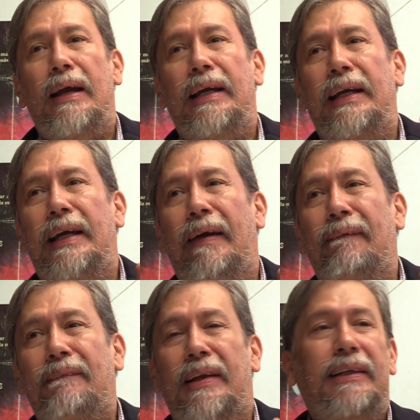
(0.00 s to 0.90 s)
Eh,
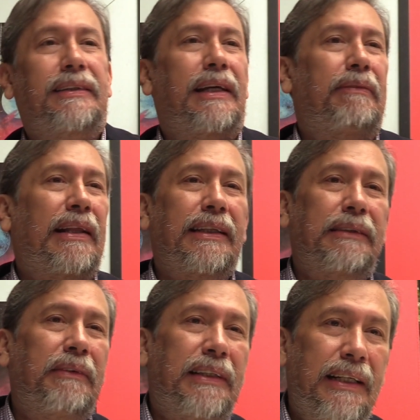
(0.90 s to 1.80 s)
se va a
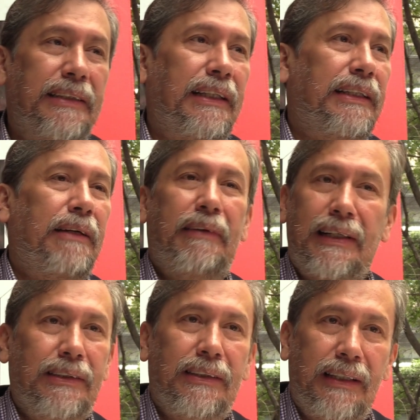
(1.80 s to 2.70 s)
transmitir a
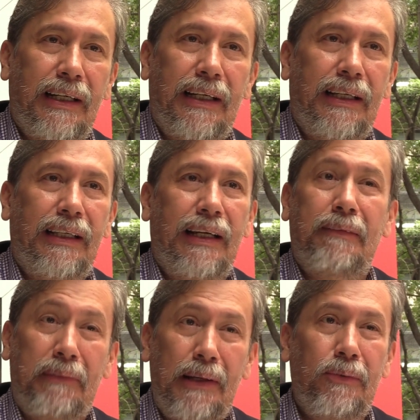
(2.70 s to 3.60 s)
través de,
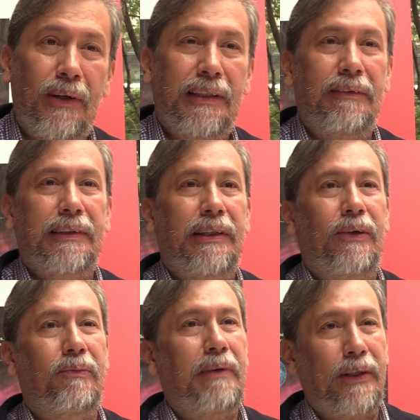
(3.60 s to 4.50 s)
en vivo, a través
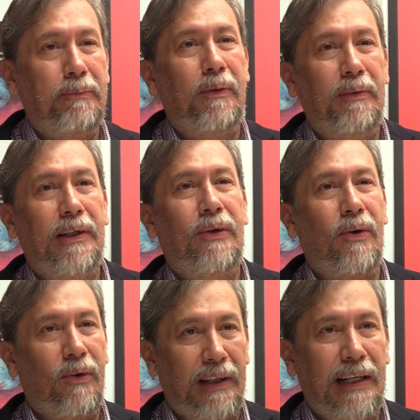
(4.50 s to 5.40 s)
de un medio
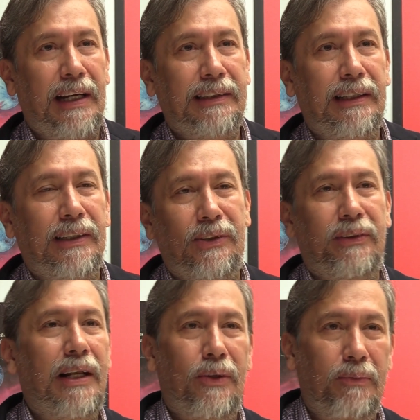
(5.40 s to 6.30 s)
público de alcance
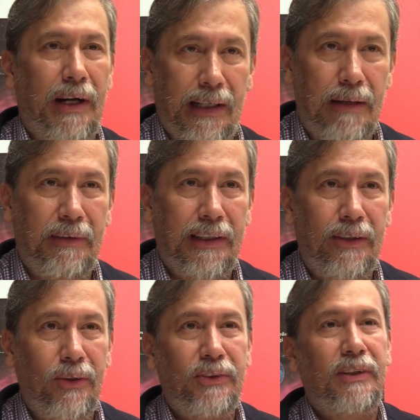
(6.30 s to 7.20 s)
nacional como Canal
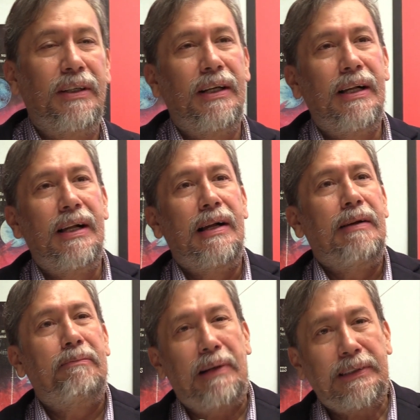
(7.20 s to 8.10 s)
22.
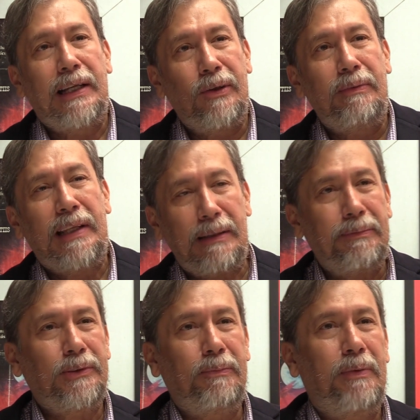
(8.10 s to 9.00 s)
Pero la novedad,
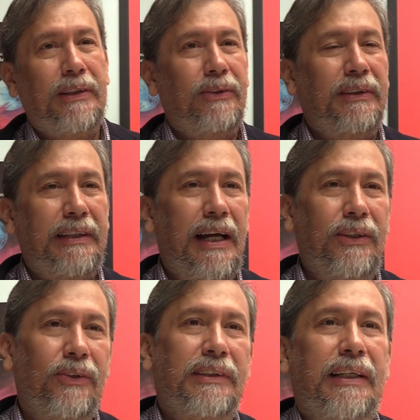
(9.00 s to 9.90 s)
por supuesto, este
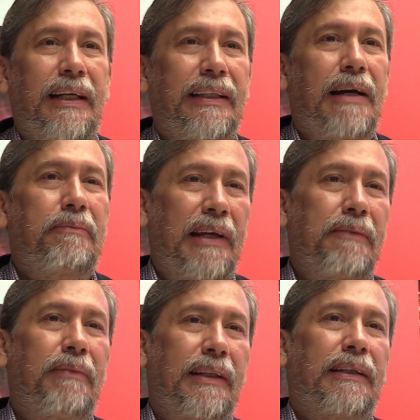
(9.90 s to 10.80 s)
año es que
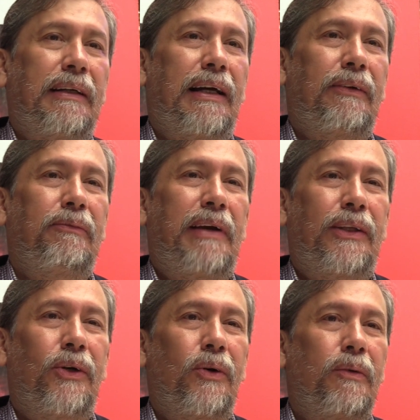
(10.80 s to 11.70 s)
también va a, un
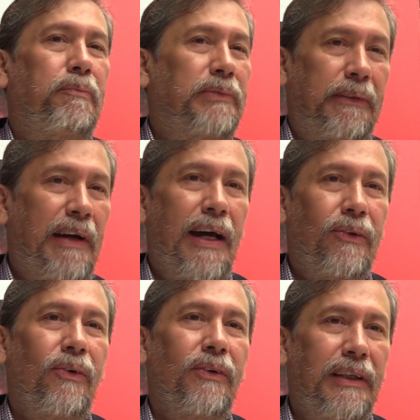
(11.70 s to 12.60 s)
medio
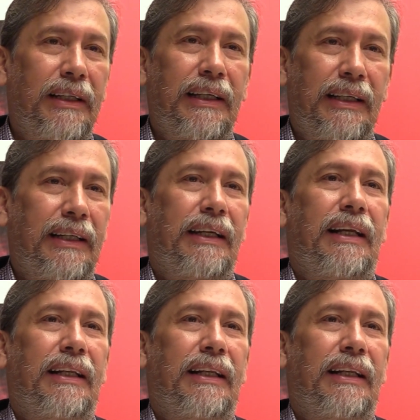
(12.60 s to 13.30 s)
privado de,